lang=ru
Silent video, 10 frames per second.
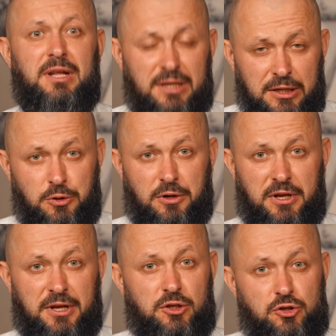
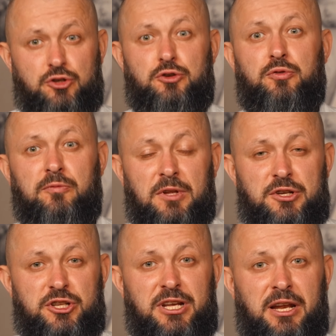Натерли, чуть-чуть
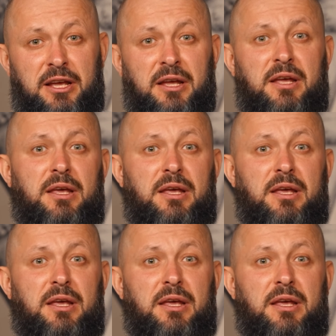увлажнили,